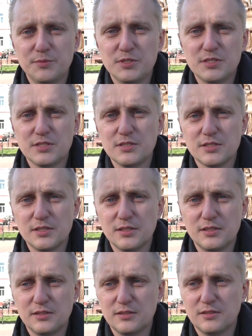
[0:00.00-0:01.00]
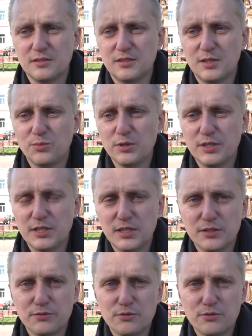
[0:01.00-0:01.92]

медицинских э, работников,